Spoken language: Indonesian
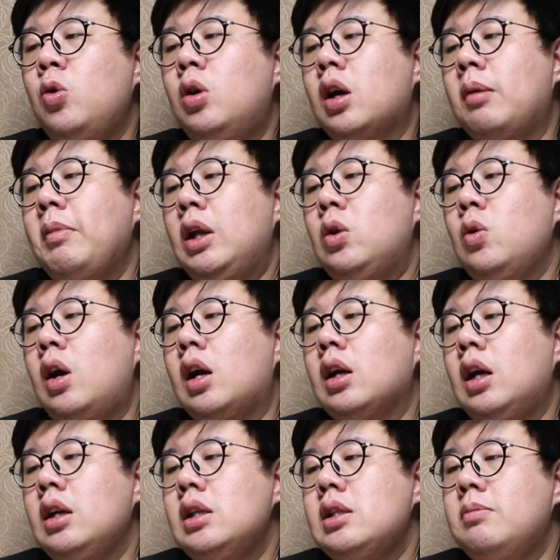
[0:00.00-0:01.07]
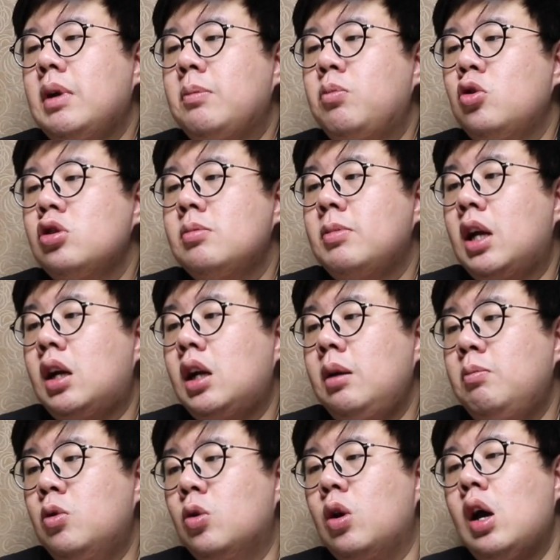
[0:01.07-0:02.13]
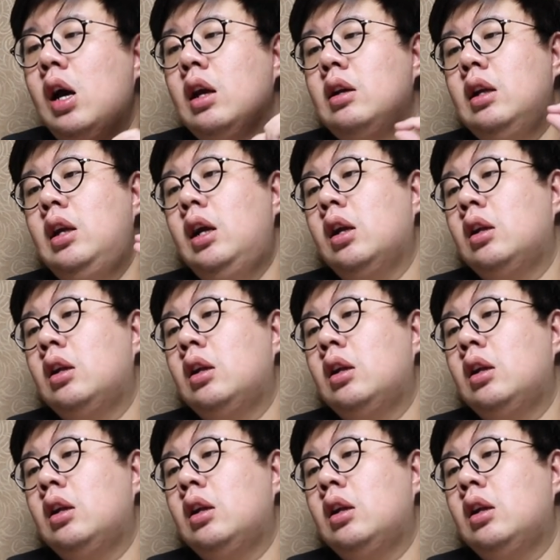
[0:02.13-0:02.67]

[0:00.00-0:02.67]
gram itu harganya 99.000 jadi